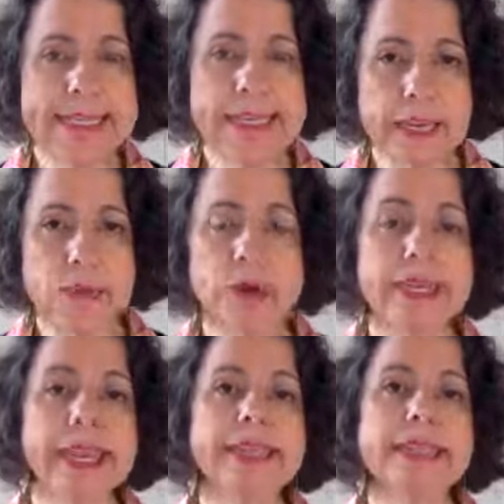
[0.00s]
c'est vraiment
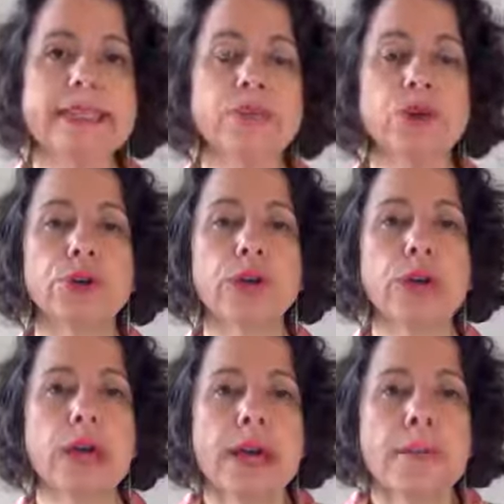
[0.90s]
très très important
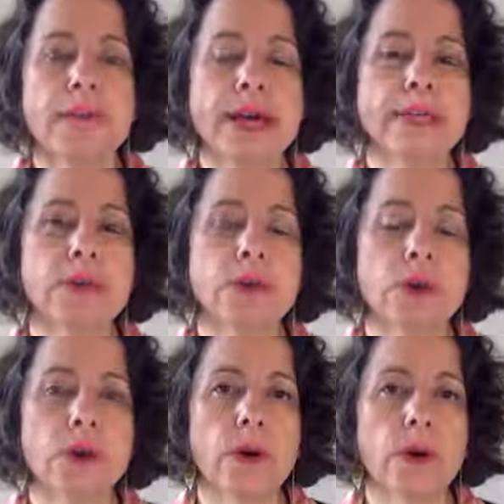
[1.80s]
parce que
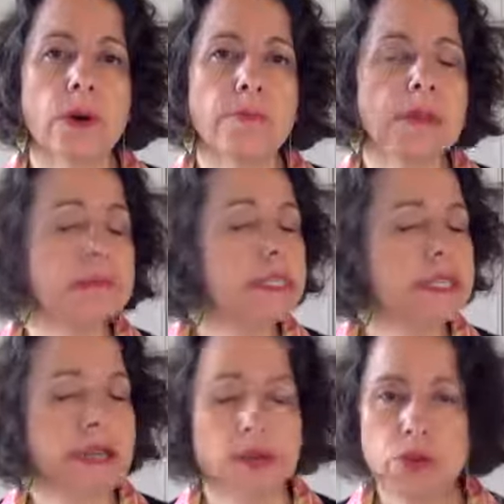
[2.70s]
euh, même si
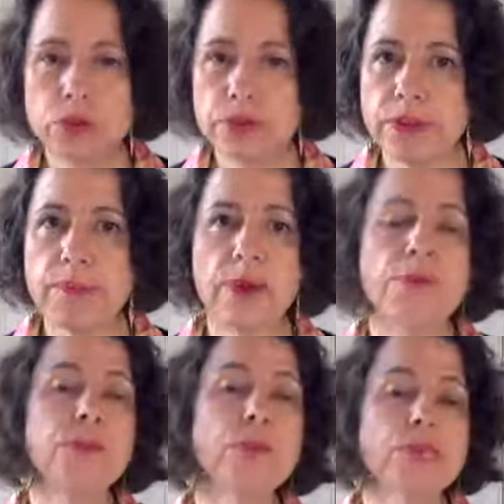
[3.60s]
la coach fait preuve
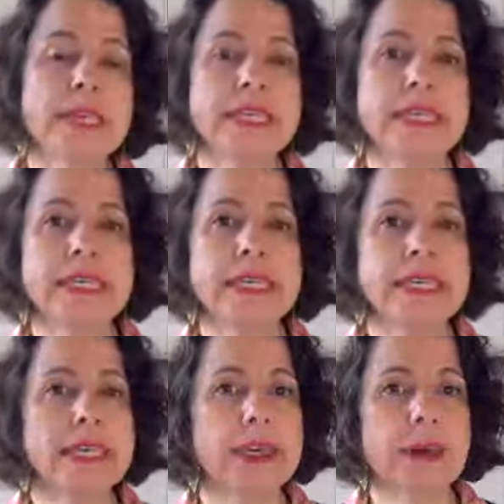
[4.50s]

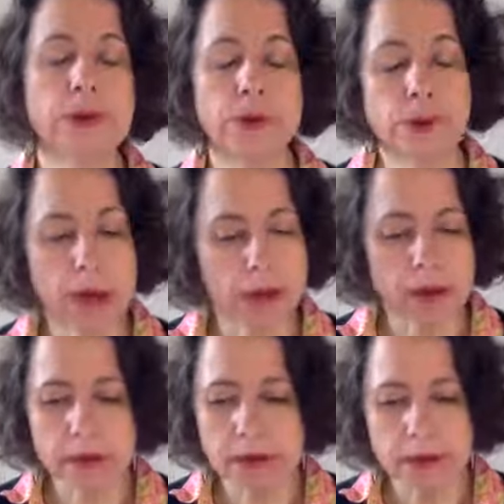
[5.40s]
d'empathie euh,
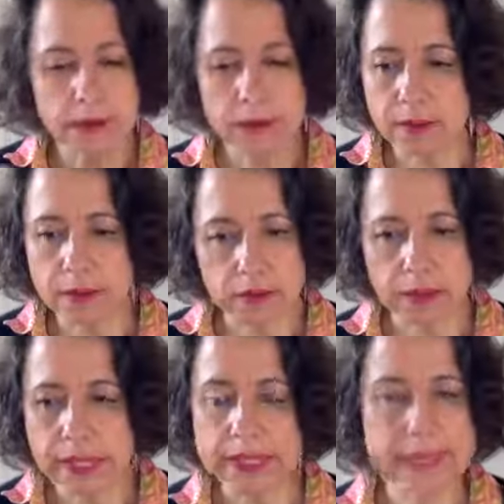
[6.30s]
euh,
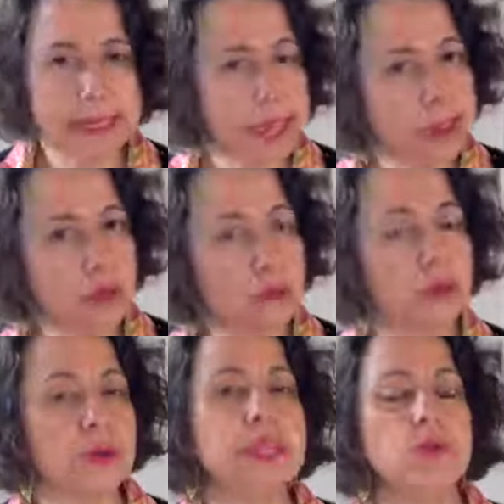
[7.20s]
et a une
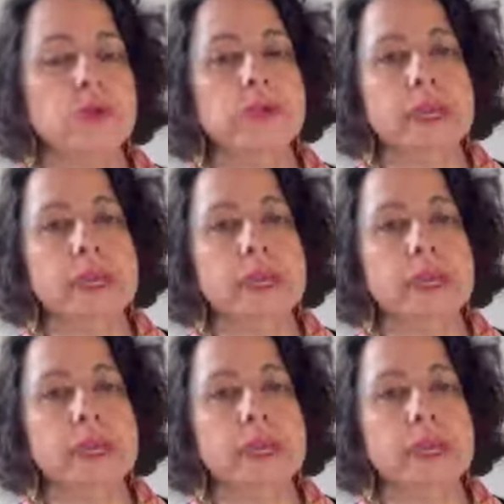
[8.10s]
bonne écoute,